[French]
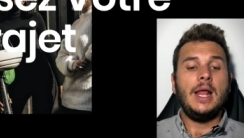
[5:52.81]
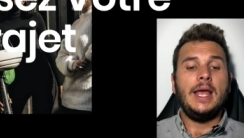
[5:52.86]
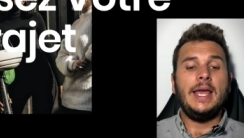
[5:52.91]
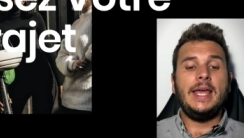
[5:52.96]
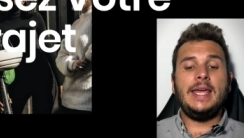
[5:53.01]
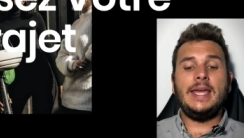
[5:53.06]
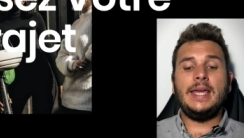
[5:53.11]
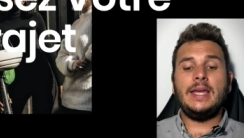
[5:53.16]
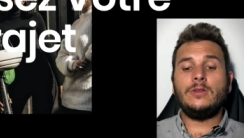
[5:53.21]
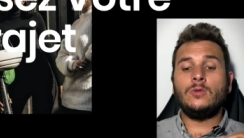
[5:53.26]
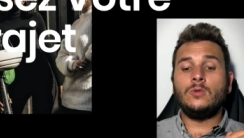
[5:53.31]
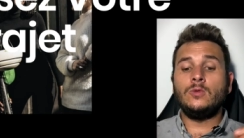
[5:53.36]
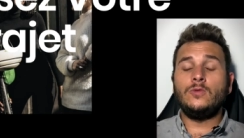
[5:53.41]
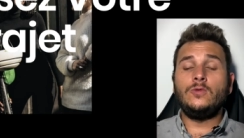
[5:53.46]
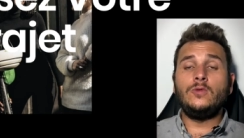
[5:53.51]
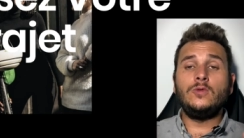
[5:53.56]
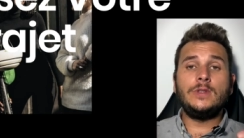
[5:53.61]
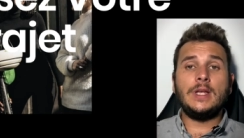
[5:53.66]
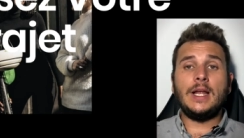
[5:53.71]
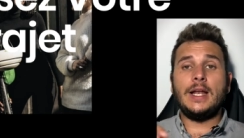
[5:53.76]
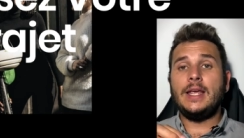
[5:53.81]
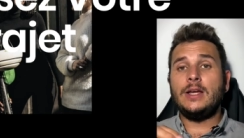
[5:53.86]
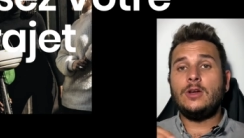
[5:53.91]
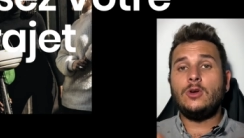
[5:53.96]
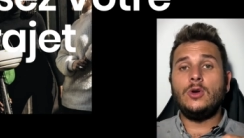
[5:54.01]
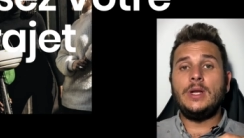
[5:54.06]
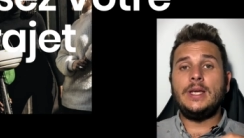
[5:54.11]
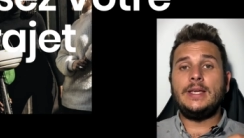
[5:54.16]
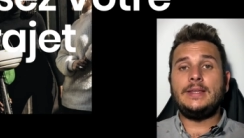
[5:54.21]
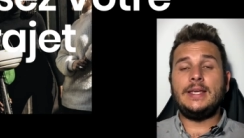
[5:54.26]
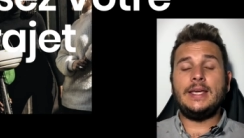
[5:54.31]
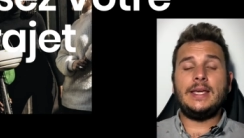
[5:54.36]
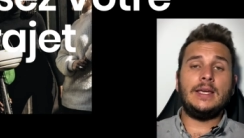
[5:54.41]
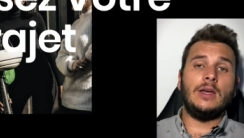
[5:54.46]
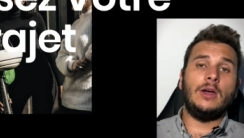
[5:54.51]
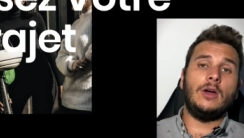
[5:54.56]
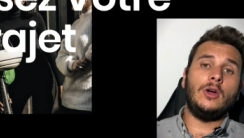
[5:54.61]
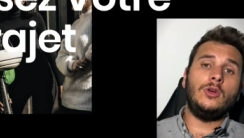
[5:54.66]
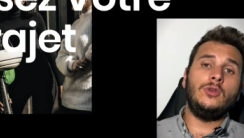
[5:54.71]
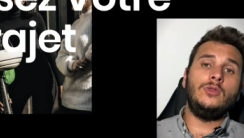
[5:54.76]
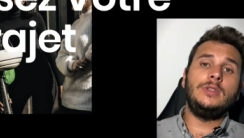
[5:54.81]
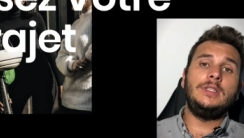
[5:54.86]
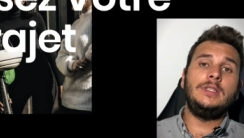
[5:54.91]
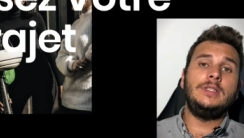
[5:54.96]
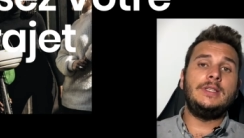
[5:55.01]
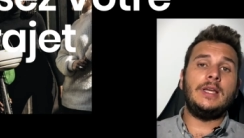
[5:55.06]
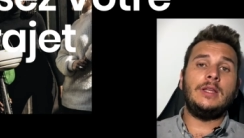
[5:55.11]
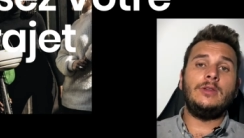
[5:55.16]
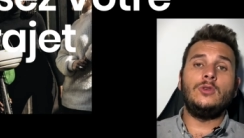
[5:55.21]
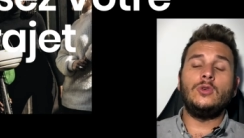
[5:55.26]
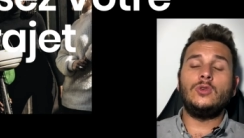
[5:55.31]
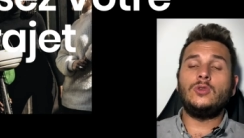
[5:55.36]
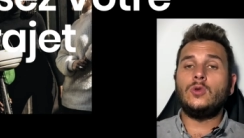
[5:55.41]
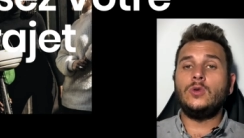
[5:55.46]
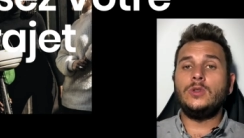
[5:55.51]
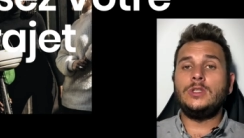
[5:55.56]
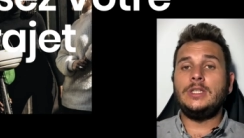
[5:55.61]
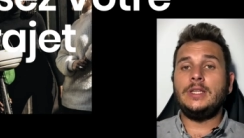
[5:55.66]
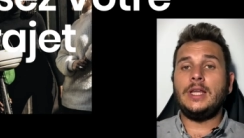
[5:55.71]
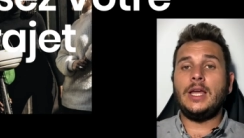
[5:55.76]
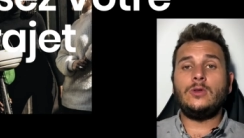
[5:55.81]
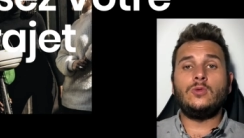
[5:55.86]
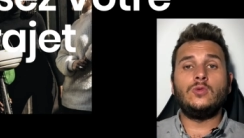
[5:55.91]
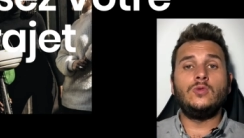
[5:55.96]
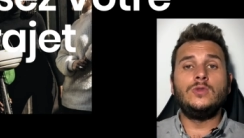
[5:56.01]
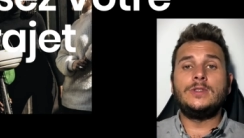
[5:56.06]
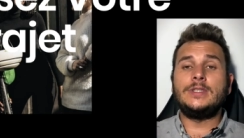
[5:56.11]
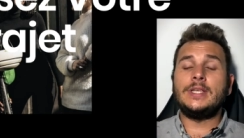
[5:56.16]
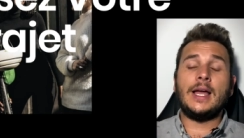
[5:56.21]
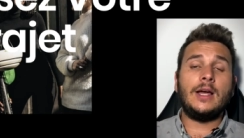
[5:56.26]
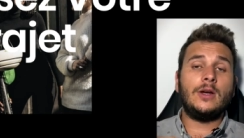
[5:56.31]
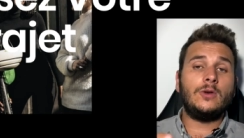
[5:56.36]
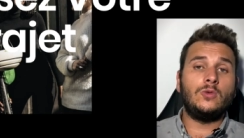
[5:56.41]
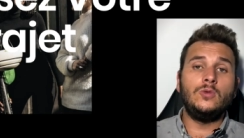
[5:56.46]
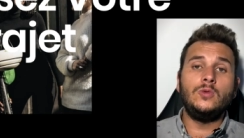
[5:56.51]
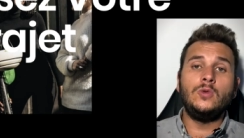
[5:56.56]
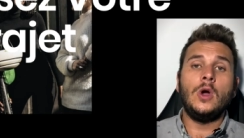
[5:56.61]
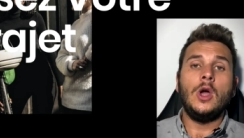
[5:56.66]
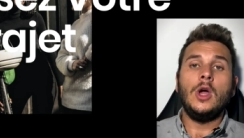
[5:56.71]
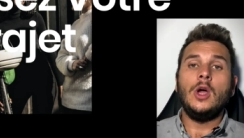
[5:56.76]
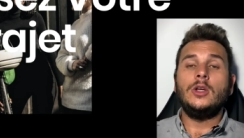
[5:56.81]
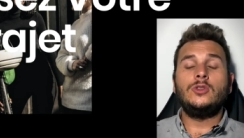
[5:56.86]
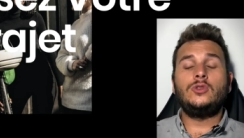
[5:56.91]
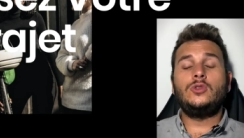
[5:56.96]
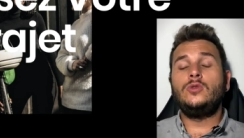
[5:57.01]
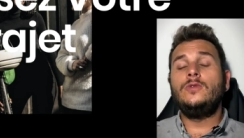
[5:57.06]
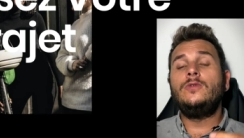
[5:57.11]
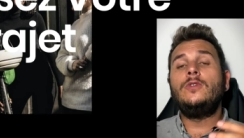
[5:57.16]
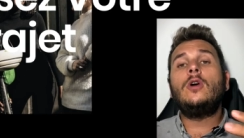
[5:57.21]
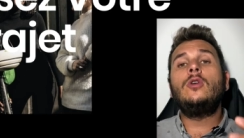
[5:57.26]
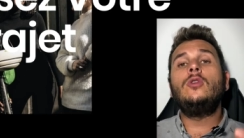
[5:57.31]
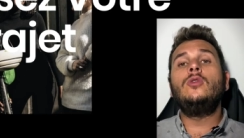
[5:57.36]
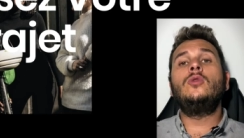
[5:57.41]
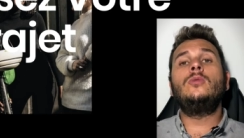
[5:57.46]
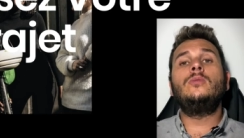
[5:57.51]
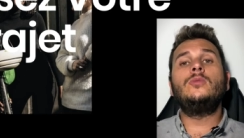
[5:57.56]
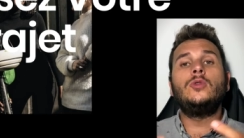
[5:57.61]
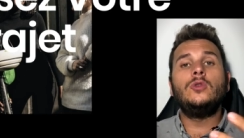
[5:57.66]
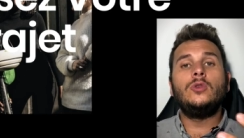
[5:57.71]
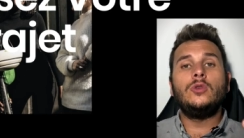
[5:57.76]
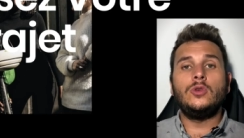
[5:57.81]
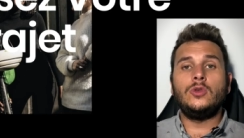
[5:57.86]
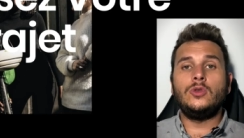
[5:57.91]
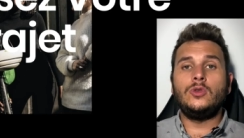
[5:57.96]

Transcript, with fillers: Et donc vous allez collecter une dizaine de trottinettes ou cinq ou suivant le nombre de,